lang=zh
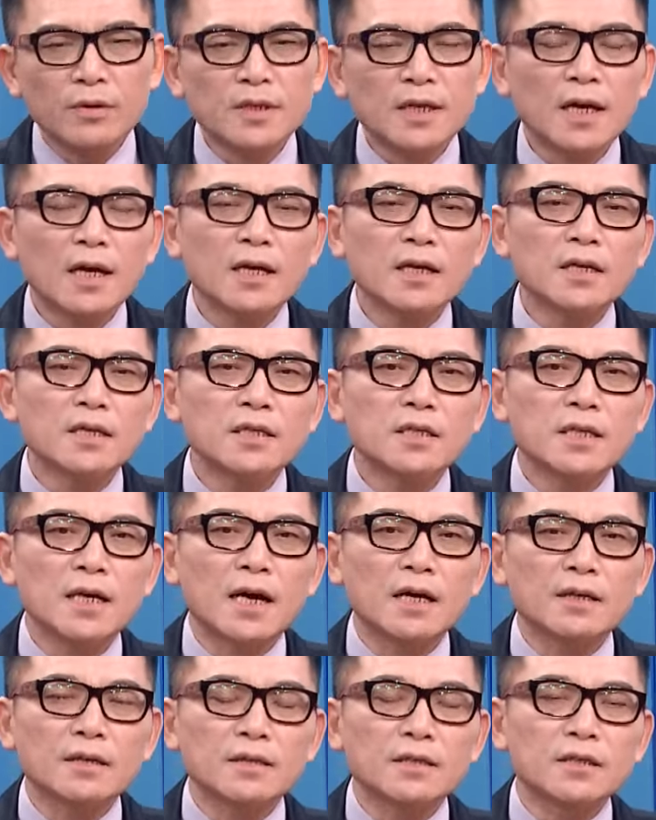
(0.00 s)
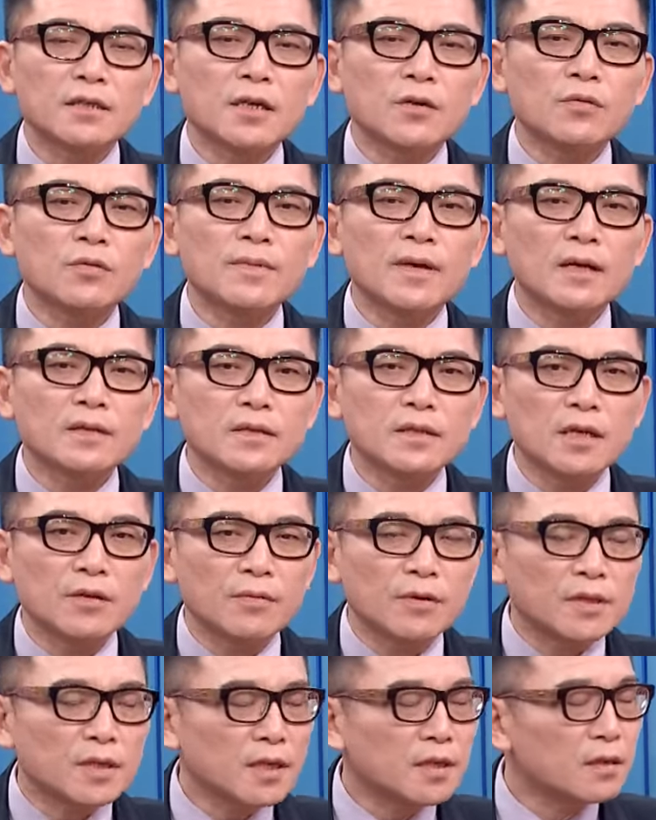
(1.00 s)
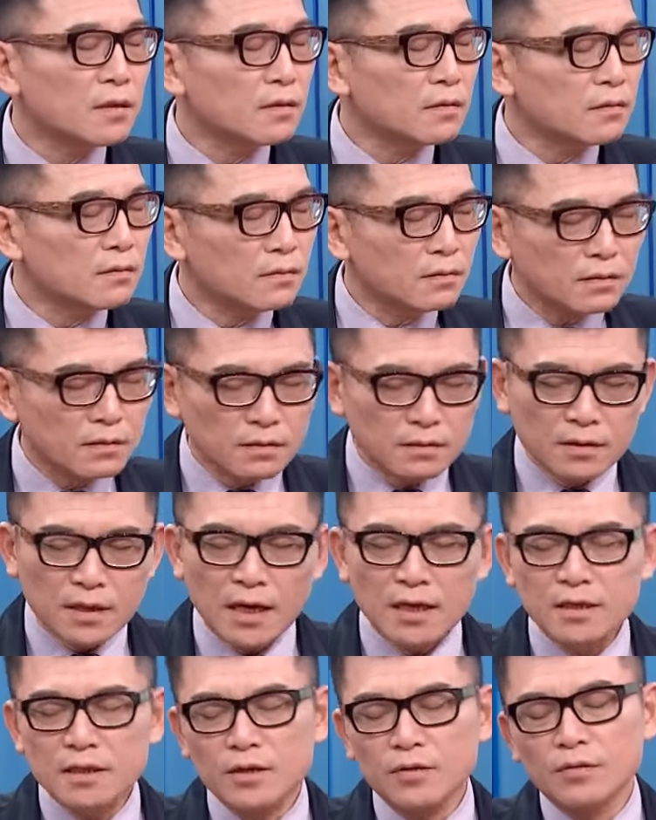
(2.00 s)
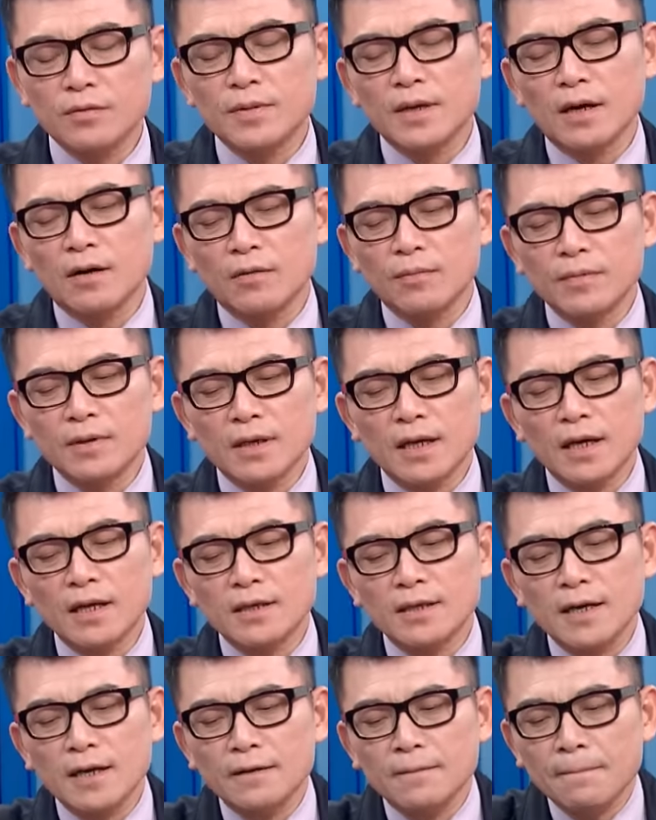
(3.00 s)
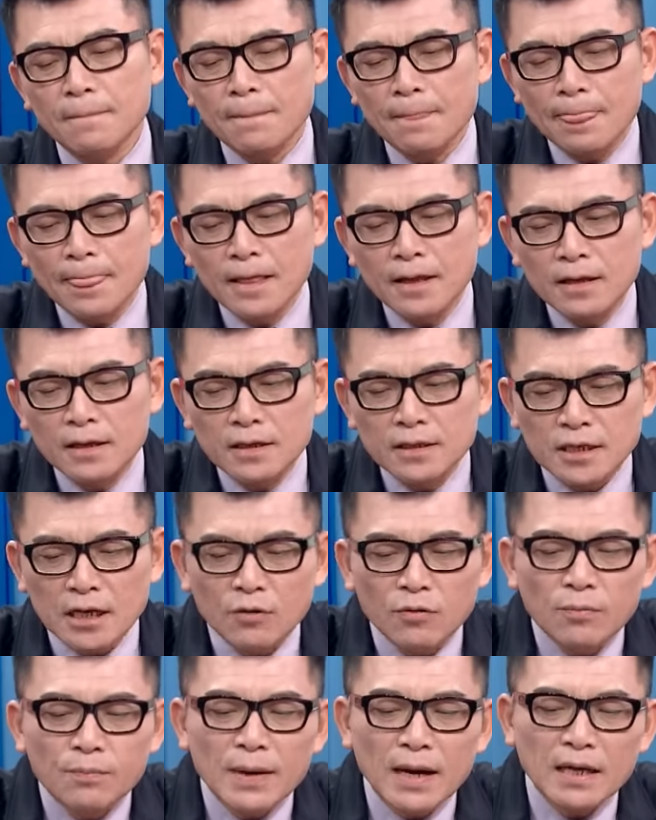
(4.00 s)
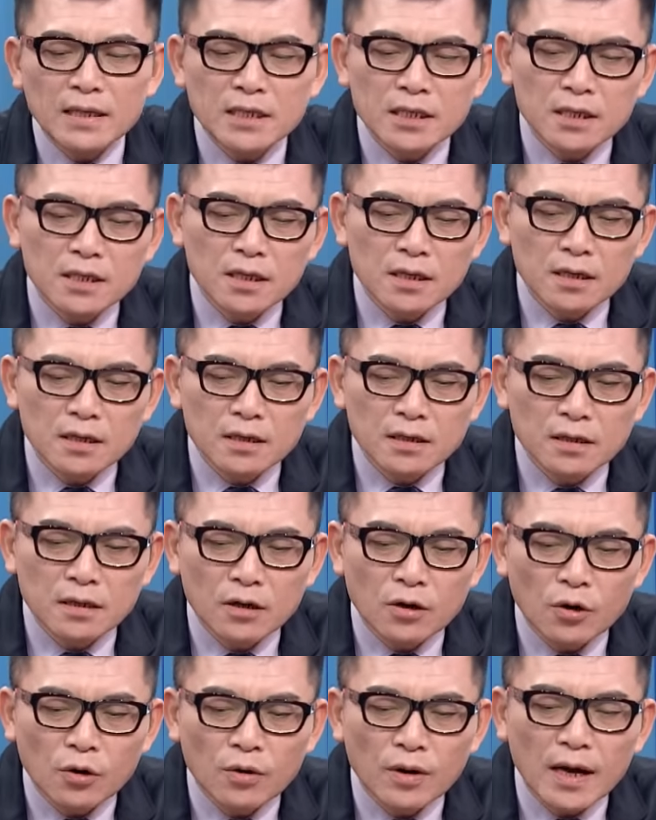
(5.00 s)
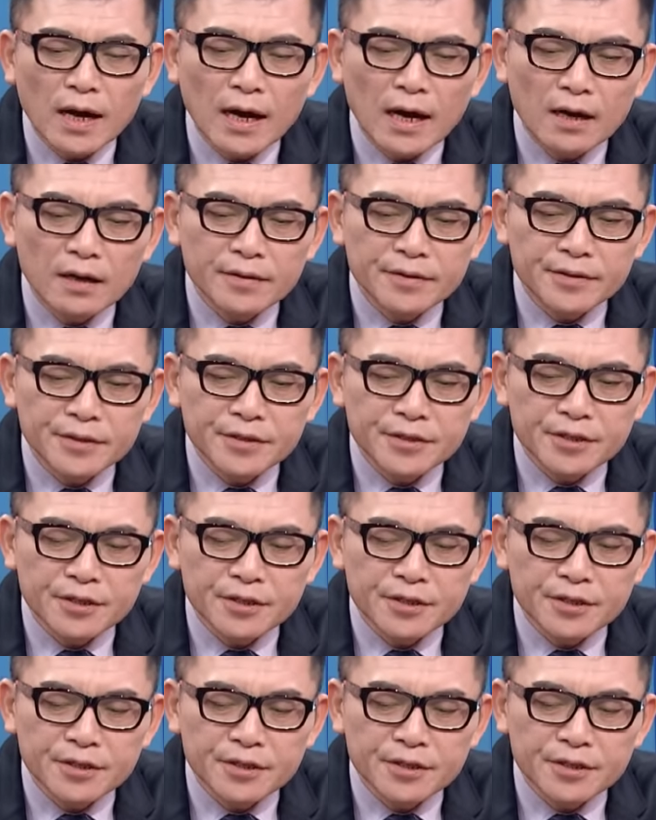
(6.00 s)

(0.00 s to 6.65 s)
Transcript: 我在讲这些股票之前，我先谈一些股票。我们看一下。三五八七的宏康，这